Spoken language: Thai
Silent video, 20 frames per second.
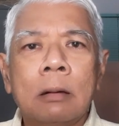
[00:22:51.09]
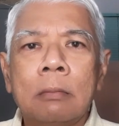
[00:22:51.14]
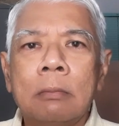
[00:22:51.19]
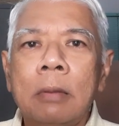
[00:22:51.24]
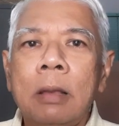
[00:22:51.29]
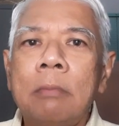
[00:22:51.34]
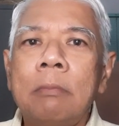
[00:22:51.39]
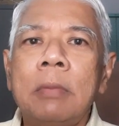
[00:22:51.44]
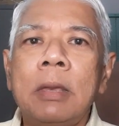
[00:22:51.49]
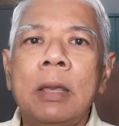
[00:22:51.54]

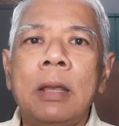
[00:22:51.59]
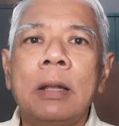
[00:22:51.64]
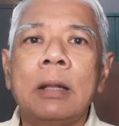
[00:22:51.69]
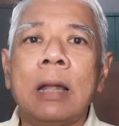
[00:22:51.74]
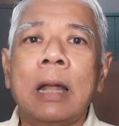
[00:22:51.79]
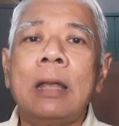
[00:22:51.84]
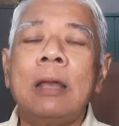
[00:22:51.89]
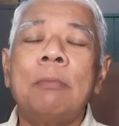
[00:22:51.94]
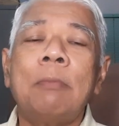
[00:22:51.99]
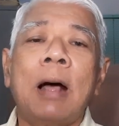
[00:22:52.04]
ไม่มี
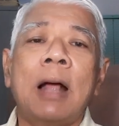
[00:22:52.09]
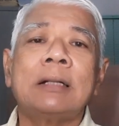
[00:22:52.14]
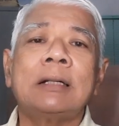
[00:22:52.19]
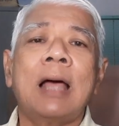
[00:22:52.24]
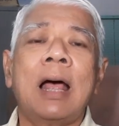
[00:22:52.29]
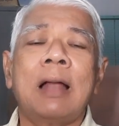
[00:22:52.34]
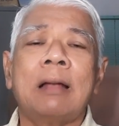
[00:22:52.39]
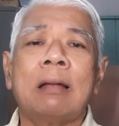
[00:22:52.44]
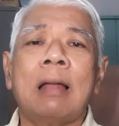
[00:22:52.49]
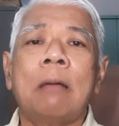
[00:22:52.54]
สันนิบาต
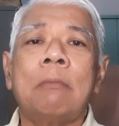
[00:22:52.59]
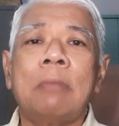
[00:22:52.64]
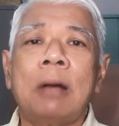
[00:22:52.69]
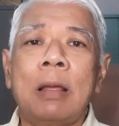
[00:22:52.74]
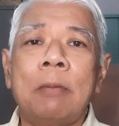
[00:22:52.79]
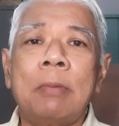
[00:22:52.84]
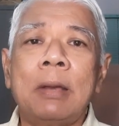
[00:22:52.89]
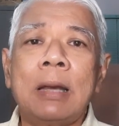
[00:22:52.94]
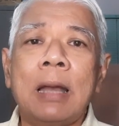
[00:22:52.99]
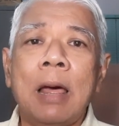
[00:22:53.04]
ชาติทำอะไร
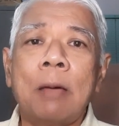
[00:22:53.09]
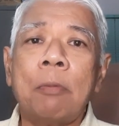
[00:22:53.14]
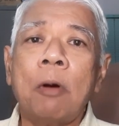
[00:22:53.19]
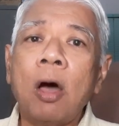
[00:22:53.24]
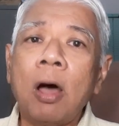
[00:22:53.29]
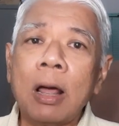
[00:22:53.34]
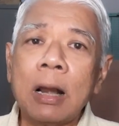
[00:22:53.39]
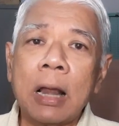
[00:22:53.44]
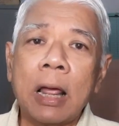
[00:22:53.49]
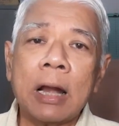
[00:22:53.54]
ไม่ได้เพ
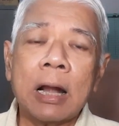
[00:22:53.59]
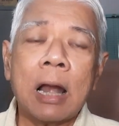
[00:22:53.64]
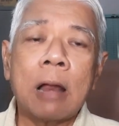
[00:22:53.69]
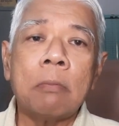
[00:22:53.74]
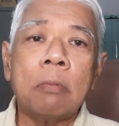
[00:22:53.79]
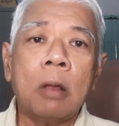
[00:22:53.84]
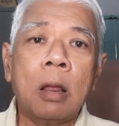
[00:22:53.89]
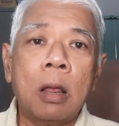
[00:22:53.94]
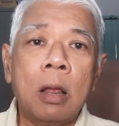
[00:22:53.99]
ราะอะไรครับ